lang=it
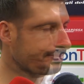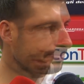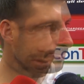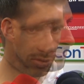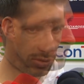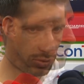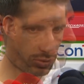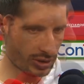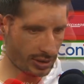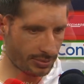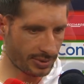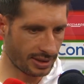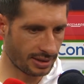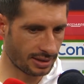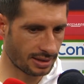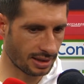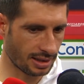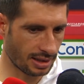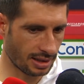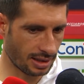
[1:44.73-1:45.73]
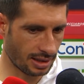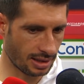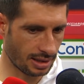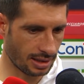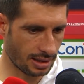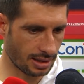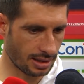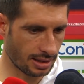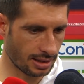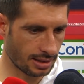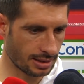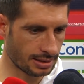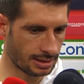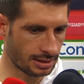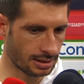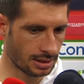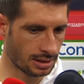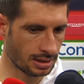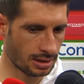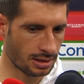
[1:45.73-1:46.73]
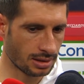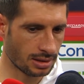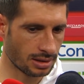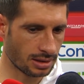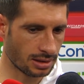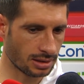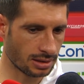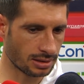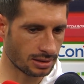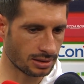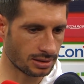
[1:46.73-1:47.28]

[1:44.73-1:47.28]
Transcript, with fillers: Sicuramente eh,